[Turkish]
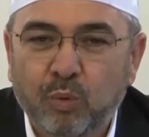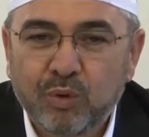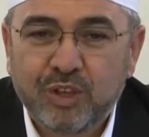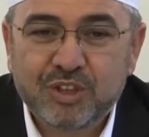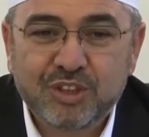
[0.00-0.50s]

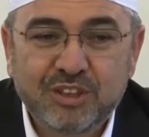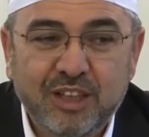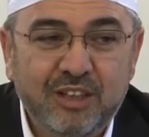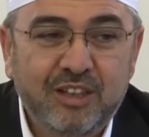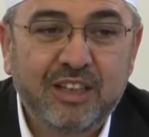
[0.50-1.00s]
Onun
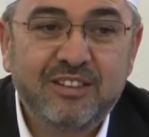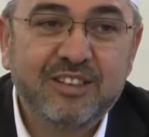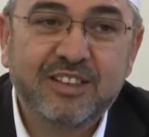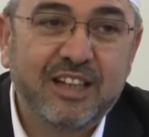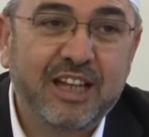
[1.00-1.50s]
içinde ne
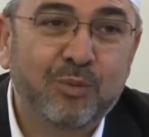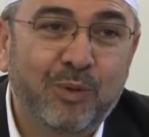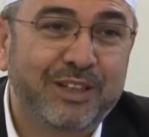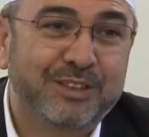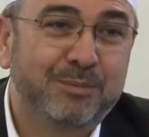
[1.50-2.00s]
diriler
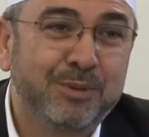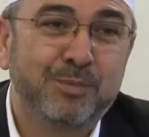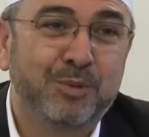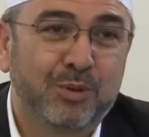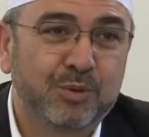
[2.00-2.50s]
var
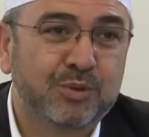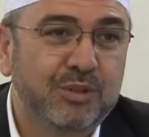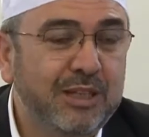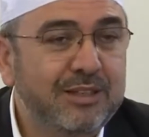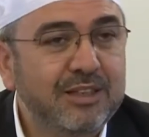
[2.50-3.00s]
bilmiyoruz.
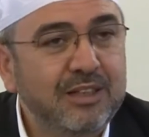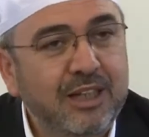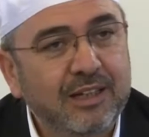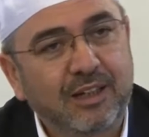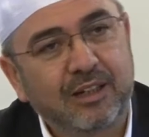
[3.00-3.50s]
Ne
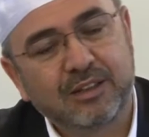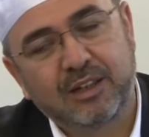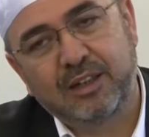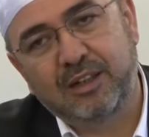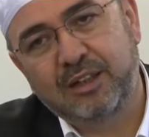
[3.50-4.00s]
diriler
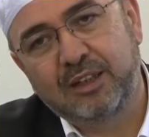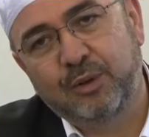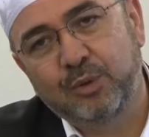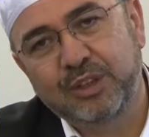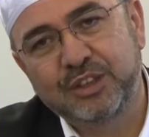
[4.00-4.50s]

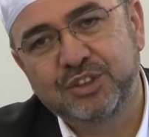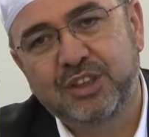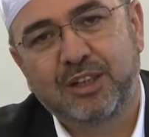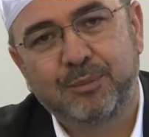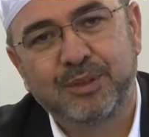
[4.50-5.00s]
Allah oradan
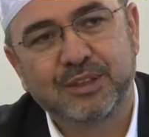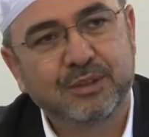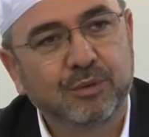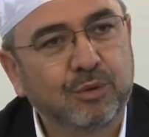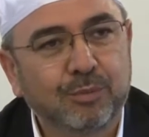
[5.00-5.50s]
çıkarabilir
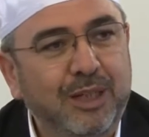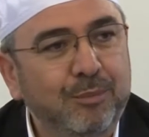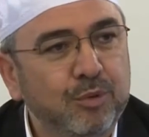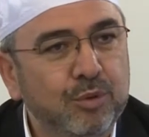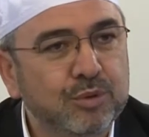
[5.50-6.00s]
onu
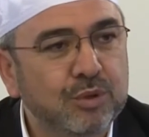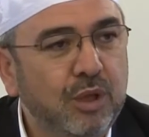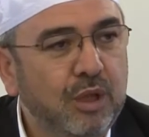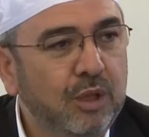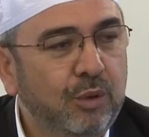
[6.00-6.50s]
bilemiyoruz.
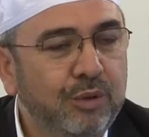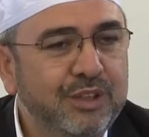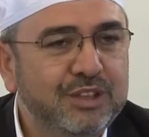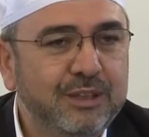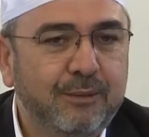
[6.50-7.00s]
Onun
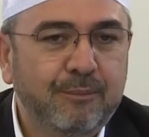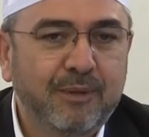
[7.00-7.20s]
için